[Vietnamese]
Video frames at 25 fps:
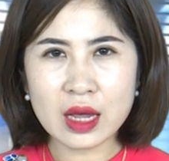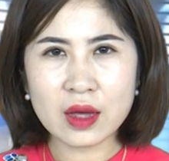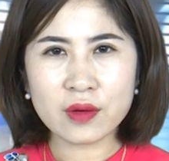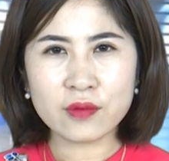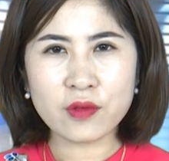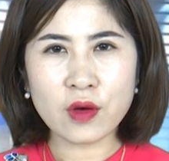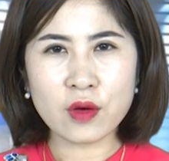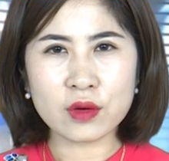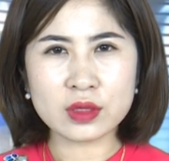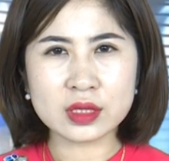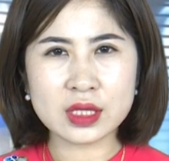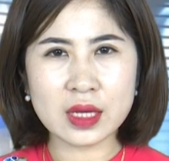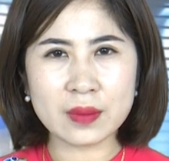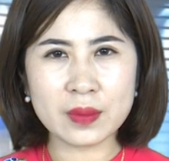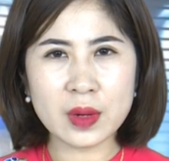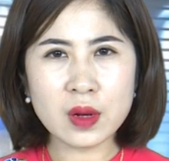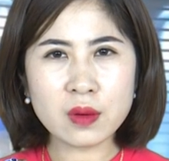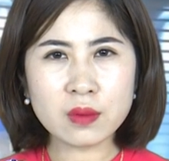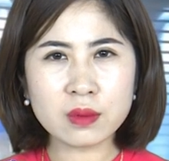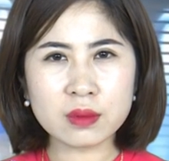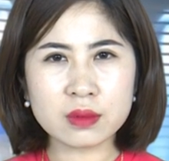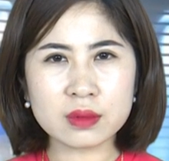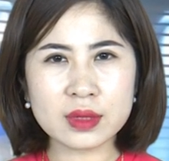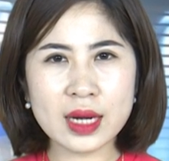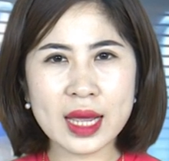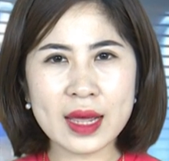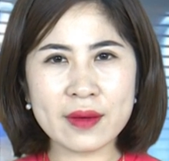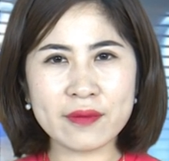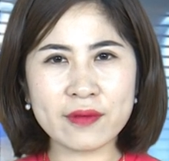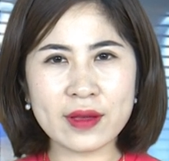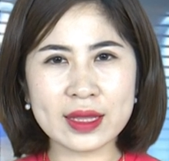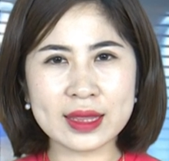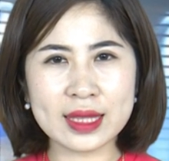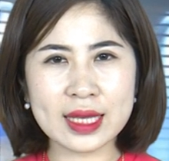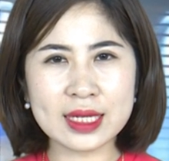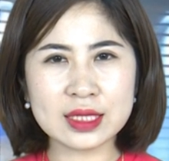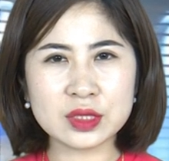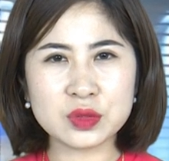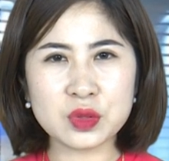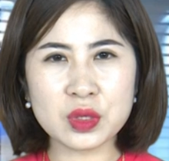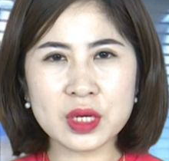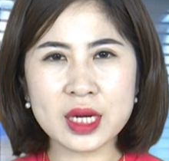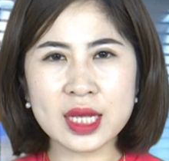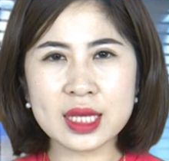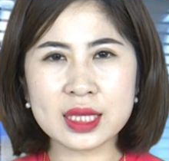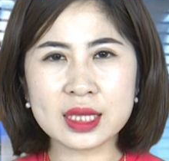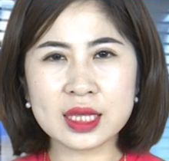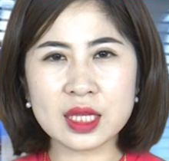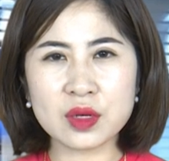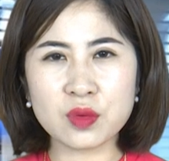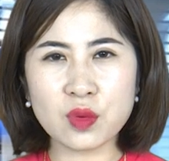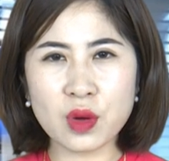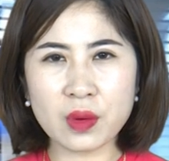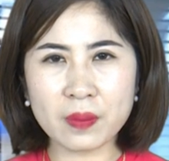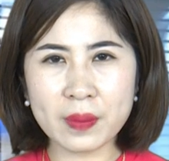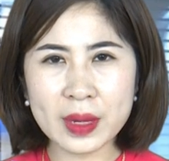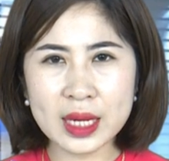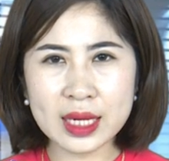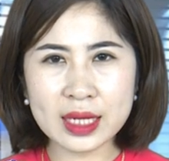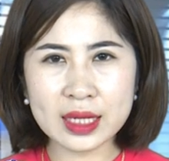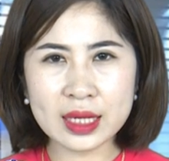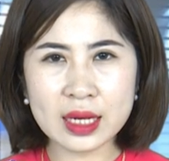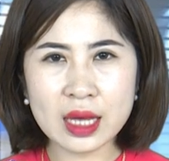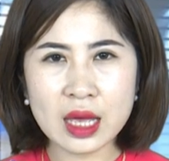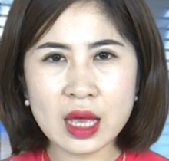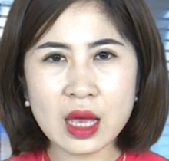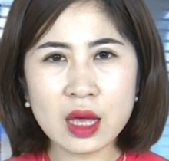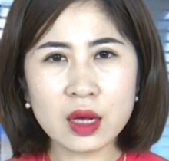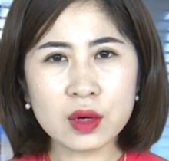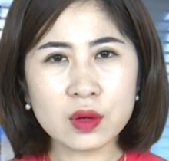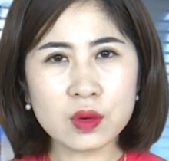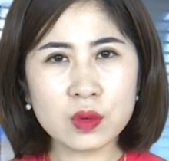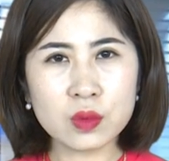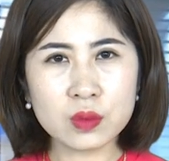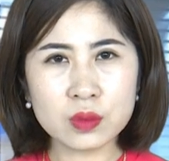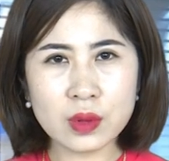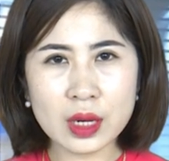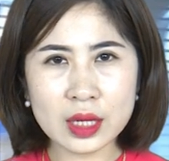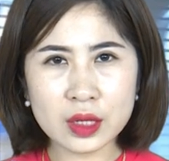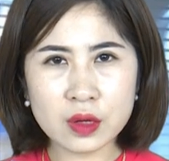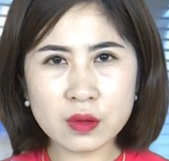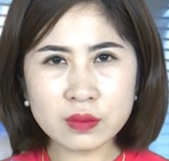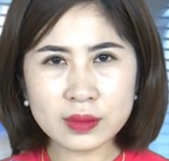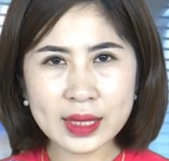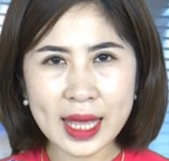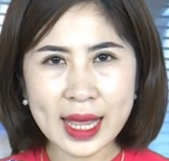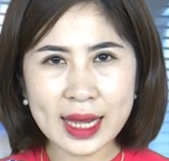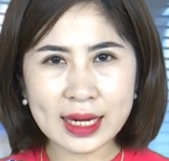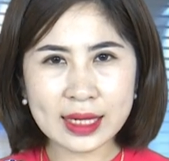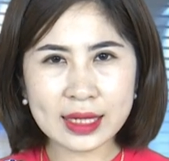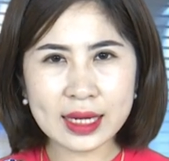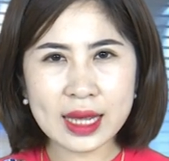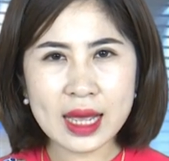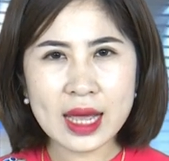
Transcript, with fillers: Phó Giám đốc Đài Phát thanh Truyền hình tỉnh Quảng Bình cùng đoàn công tác